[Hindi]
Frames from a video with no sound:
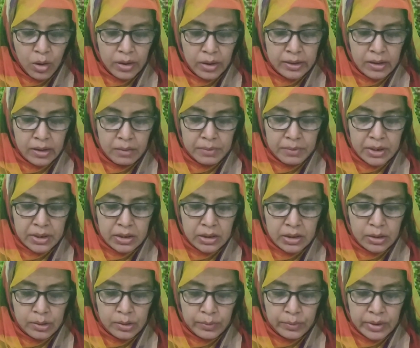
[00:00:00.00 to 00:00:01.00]
और हम ही
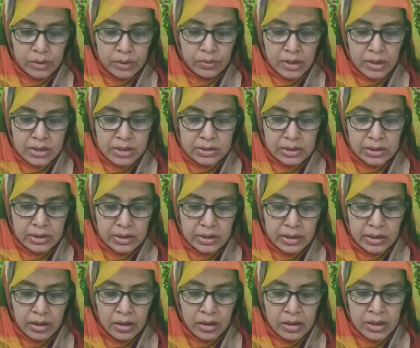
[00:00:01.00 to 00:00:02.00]
ने लोहे को नाजिल
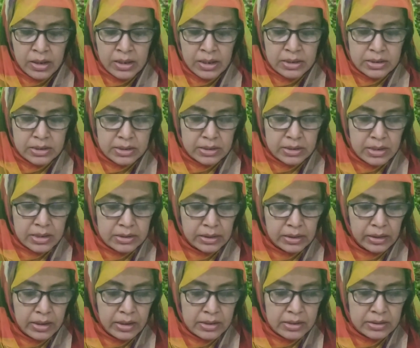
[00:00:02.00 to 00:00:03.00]
किया जिसके
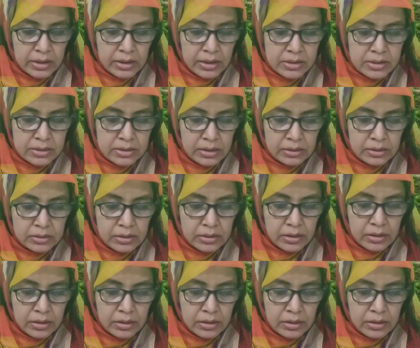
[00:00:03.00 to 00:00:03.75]
ज़रिए से सख्त